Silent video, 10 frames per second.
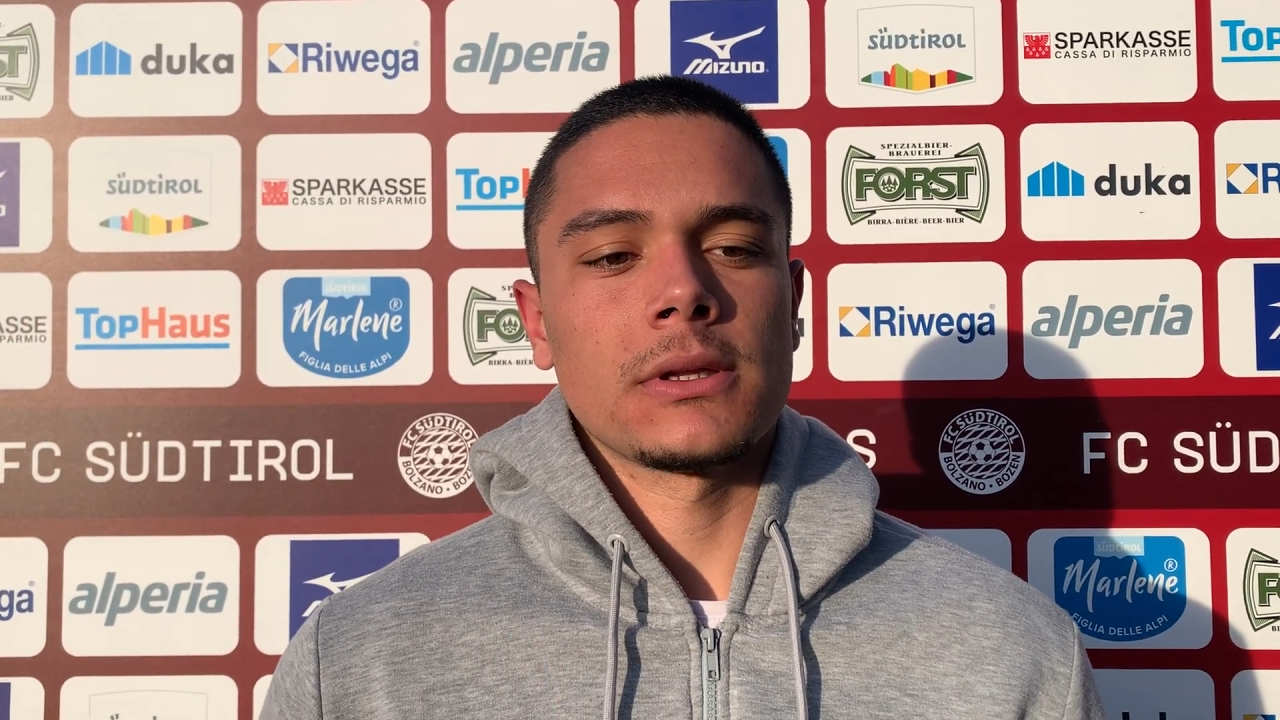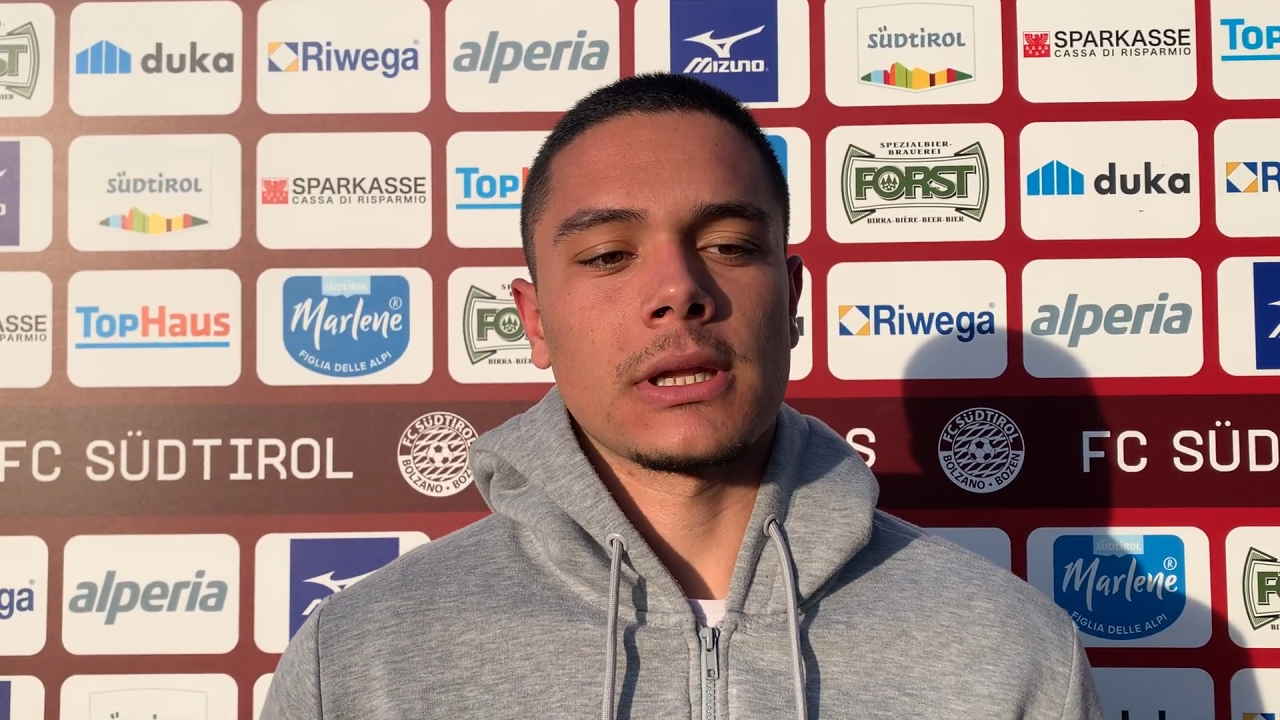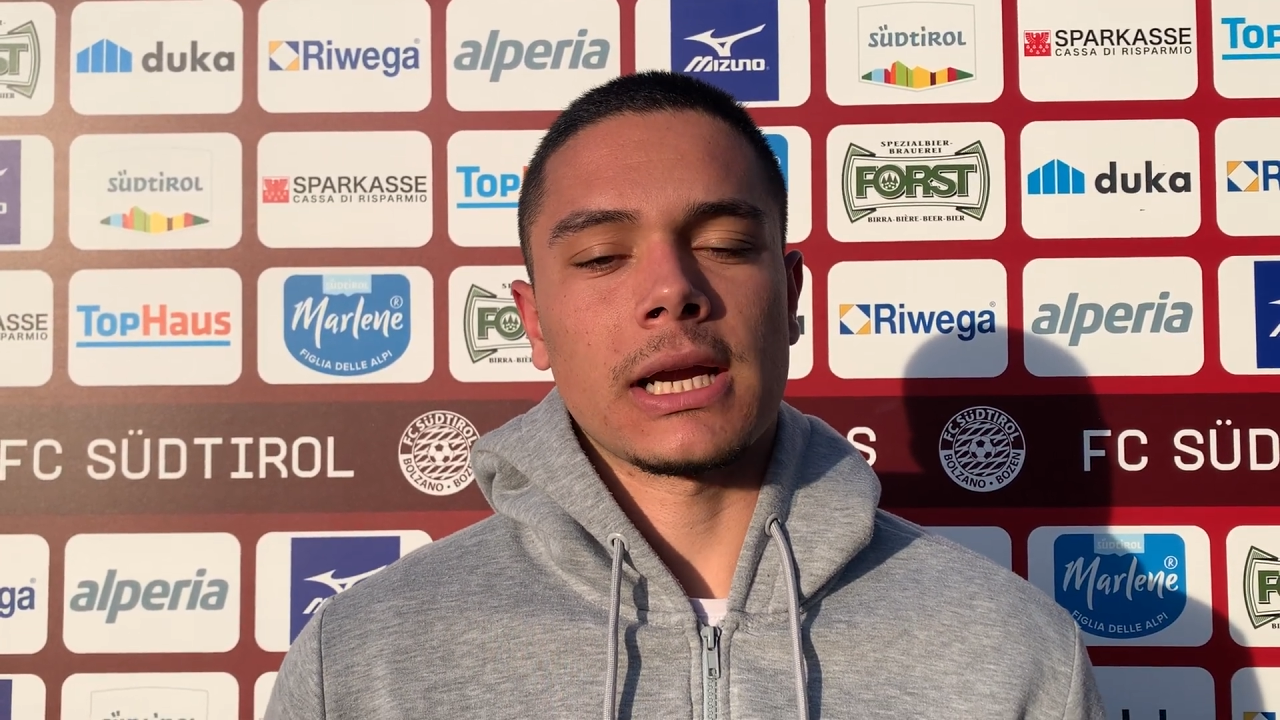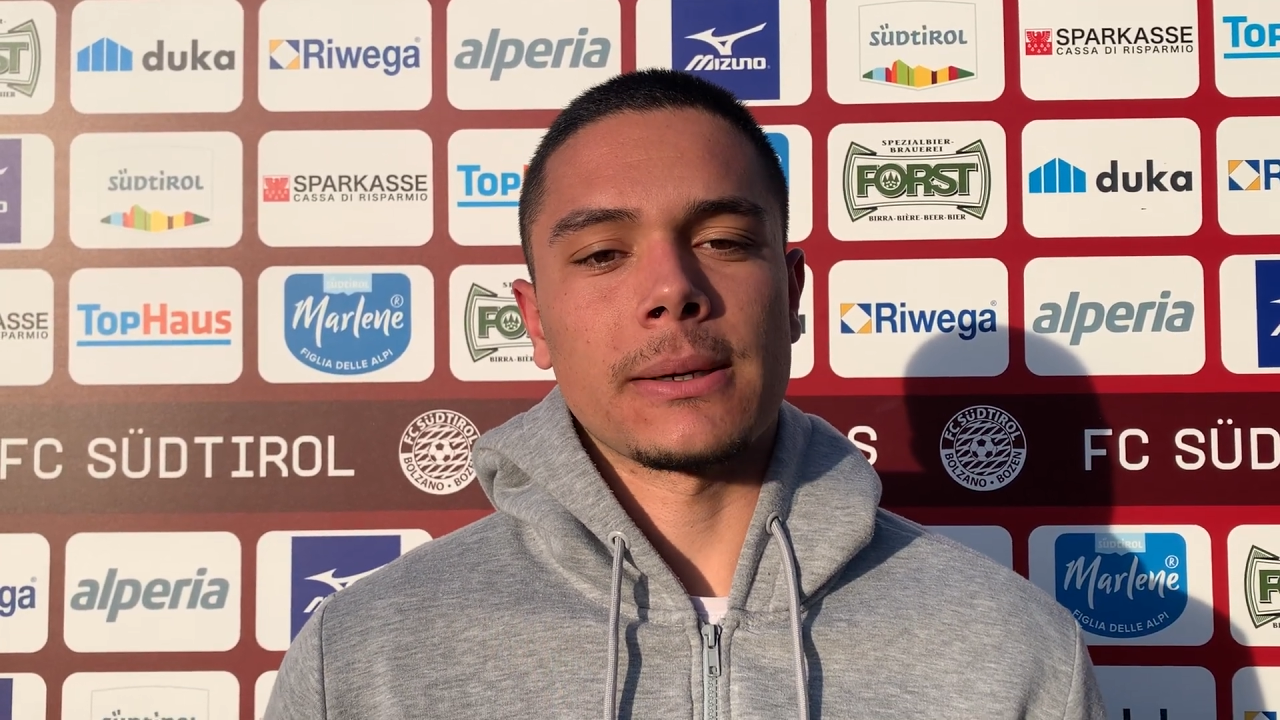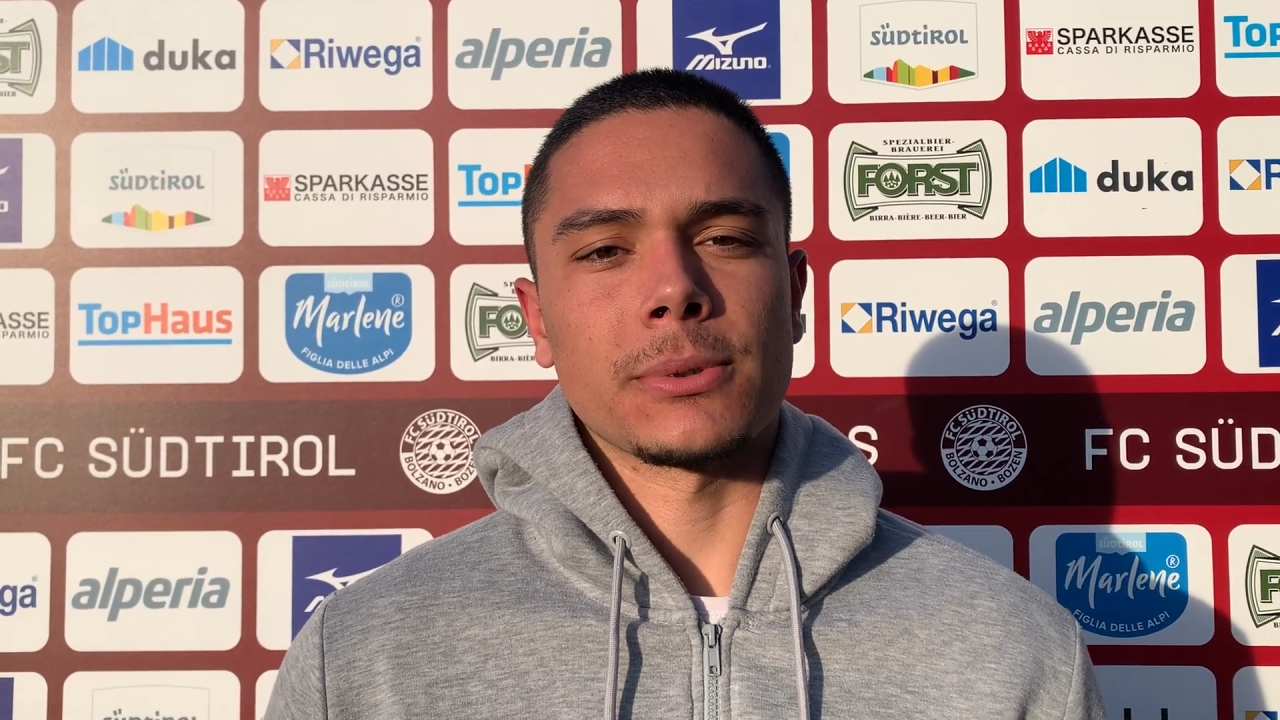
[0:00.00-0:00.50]

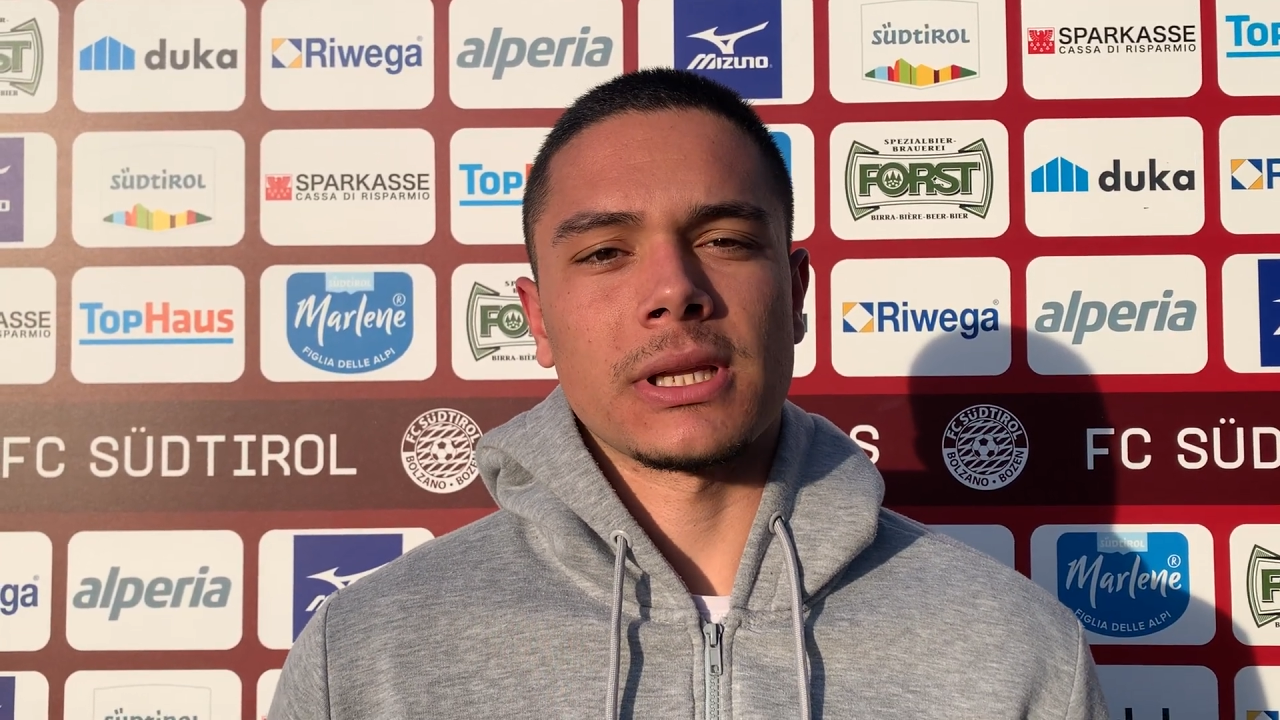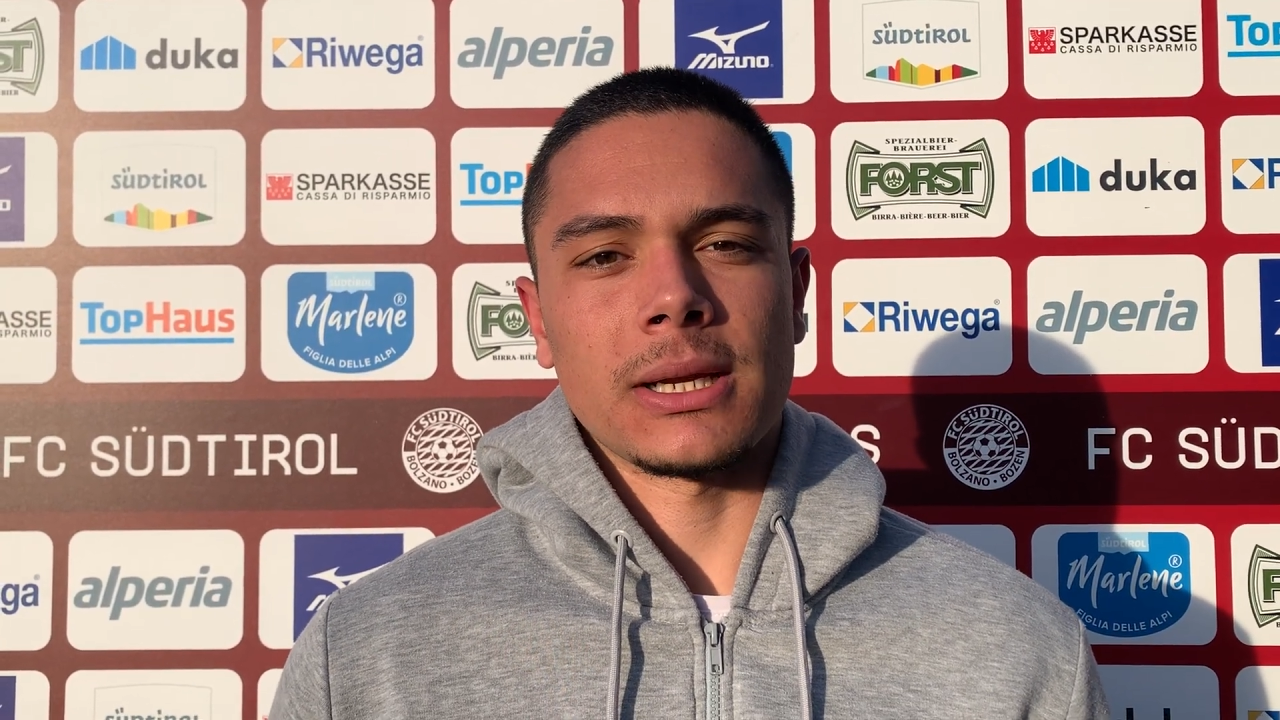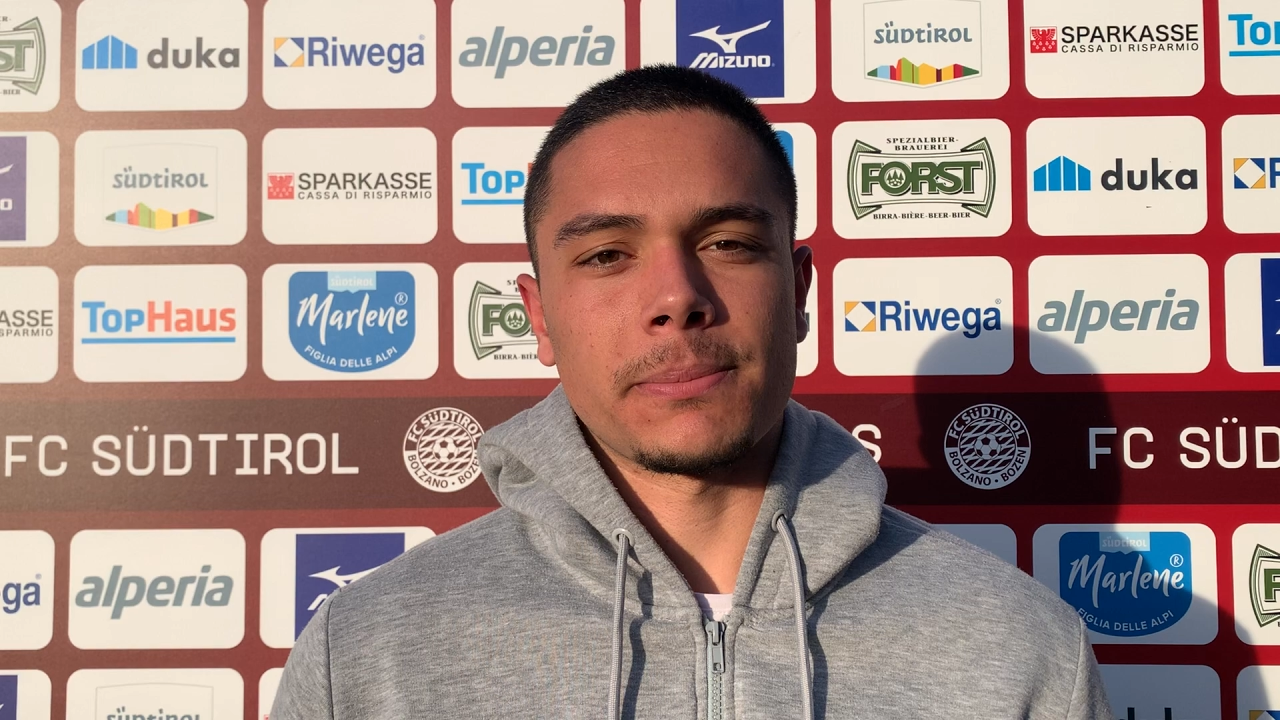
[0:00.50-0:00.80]
dal campo della